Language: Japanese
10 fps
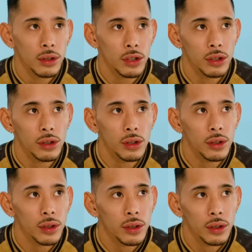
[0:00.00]

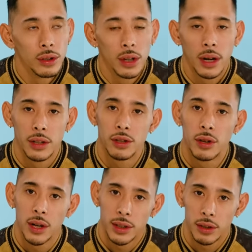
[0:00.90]

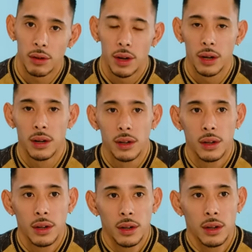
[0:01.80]
1718とか
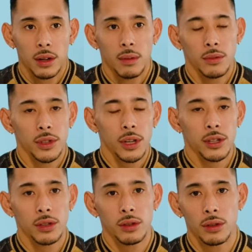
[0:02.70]

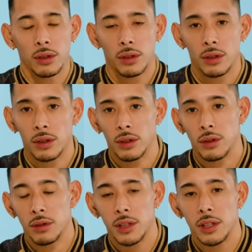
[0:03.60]
青春
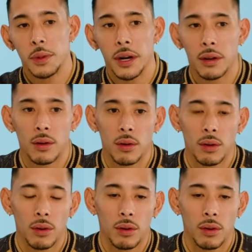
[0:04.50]
の一番こ